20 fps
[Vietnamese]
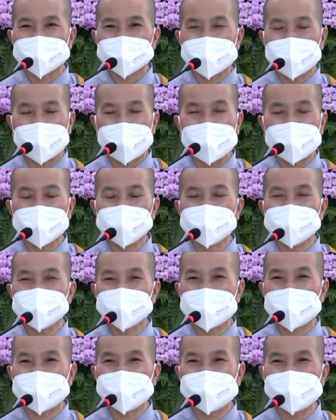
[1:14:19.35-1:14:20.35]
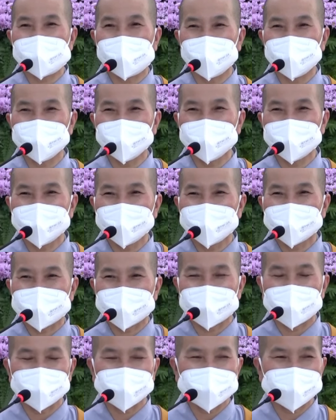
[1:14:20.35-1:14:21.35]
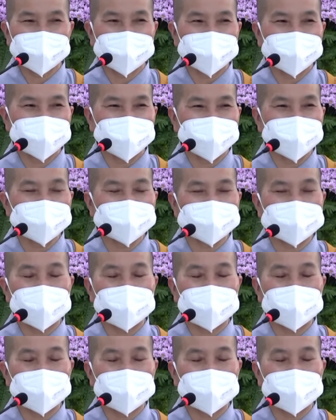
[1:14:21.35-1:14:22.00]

Và ai chưa thấy không thì con xin kính